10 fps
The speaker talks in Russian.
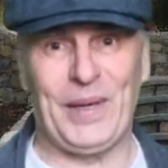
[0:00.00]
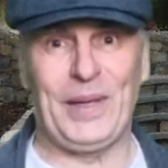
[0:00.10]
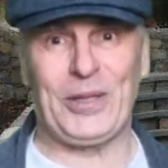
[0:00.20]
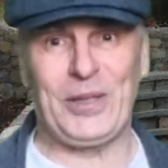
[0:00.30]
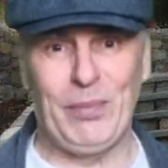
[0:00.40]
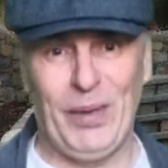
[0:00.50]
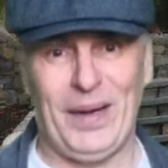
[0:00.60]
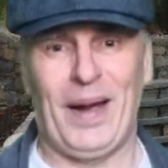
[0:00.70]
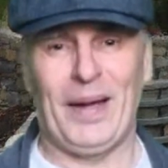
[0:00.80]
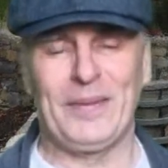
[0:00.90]
Конечно,
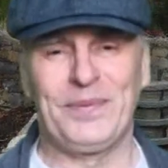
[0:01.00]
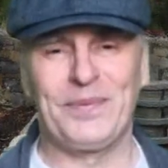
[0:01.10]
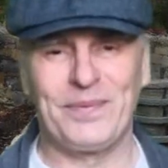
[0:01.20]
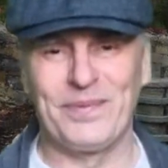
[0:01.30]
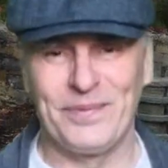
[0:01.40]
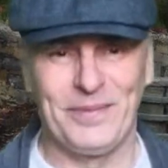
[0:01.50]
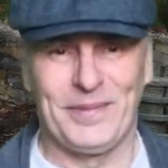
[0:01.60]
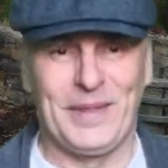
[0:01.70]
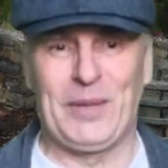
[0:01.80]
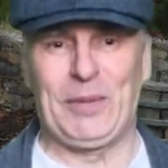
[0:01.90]
пора.
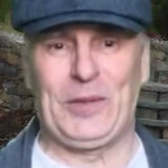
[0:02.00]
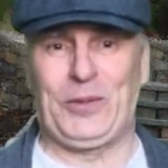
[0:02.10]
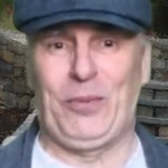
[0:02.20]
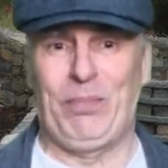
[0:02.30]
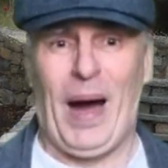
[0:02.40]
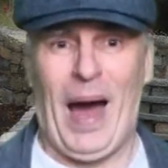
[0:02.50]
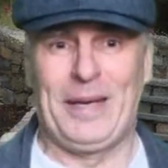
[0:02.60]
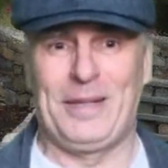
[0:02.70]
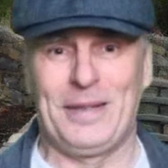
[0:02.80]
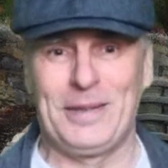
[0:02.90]
Так
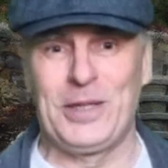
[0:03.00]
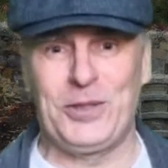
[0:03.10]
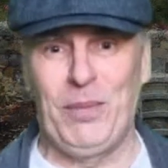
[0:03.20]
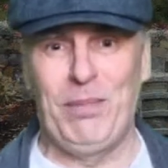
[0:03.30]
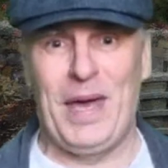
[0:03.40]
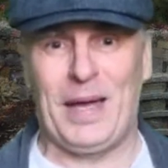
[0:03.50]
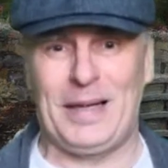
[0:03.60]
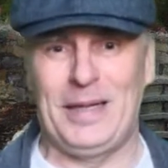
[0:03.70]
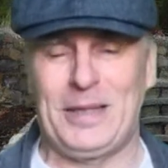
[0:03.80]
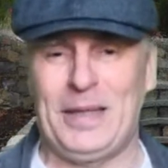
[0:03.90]
приступайте, нечего
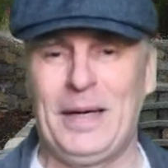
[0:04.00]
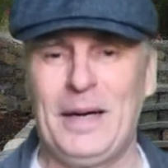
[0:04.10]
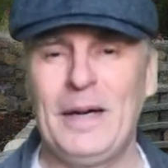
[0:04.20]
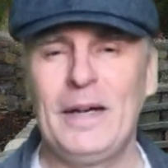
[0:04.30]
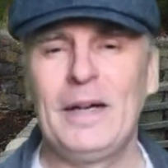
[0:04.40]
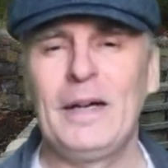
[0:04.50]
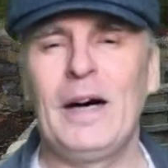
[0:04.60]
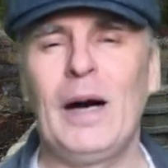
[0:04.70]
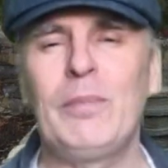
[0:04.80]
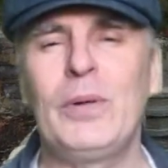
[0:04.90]
медлить.
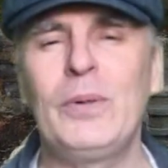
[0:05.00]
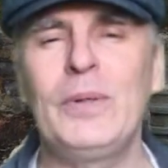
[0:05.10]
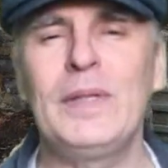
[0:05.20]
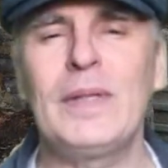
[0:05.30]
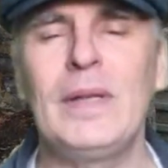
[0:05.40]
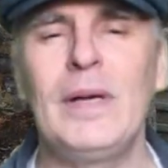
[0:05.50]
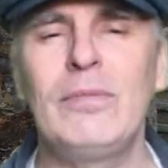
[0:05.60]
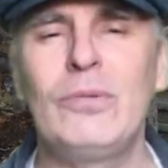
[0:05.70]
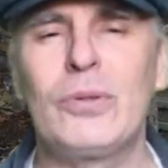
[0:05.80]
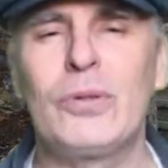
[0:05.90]
Обходит
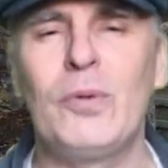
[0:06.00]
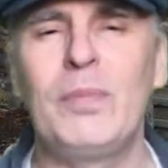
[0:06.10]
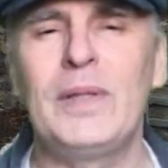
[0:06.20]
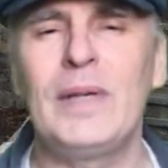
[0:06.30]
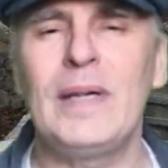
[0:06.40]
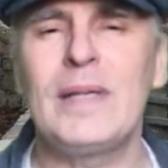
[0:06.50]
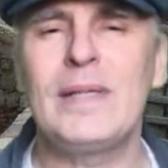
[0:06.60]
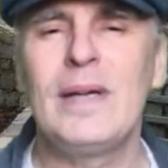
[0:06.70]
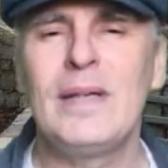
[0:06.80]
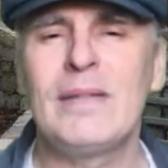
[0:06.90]
ловушку,
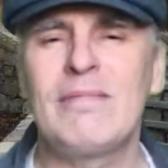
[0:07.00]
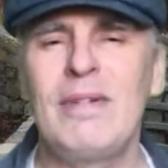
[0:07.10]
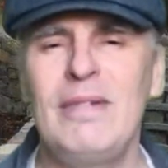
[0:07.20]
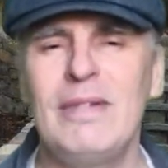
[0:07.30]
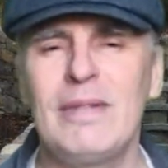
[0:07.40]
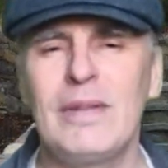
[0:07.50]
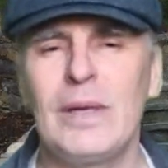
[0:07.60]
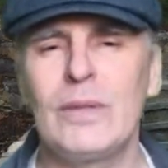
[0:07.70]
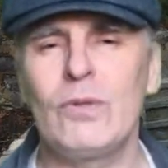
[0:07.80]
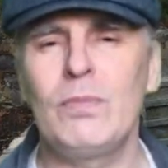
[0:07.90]
пытаясь
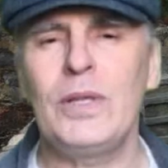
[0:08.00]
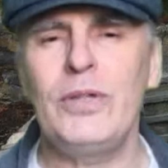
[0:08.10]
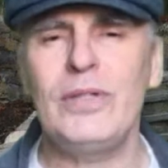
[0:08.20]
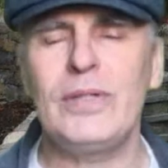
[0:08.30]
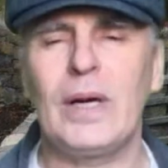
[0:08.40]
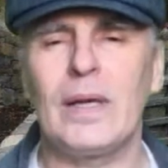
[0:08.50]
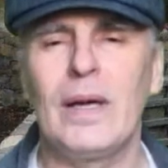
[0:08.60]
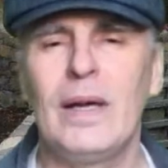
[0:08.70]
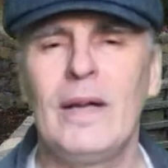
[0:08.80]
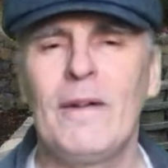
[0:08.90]
длинной зубочисткой
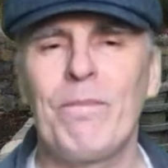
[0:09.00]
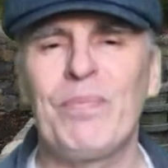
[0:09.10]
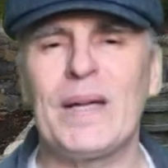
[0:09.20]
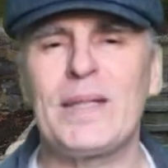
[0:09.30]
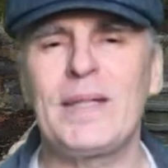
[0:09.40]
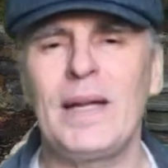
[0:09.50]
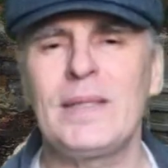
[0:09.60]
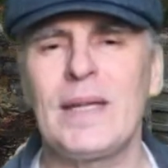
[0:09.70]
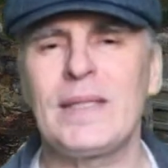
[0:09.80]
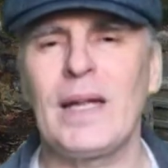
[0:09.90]
достать
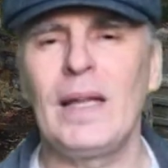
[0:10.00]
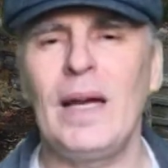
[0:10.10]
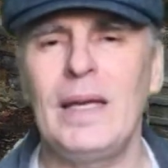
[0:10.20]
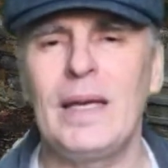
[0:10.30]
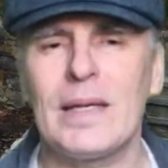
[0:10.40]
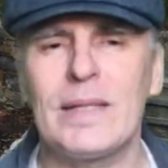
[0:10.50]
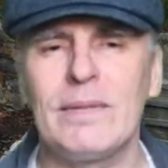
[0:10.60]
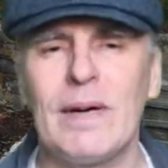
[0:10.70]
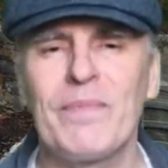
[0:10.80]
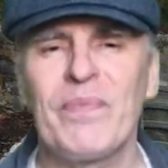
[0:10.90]
со стола
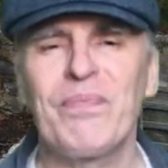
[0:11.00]
яство.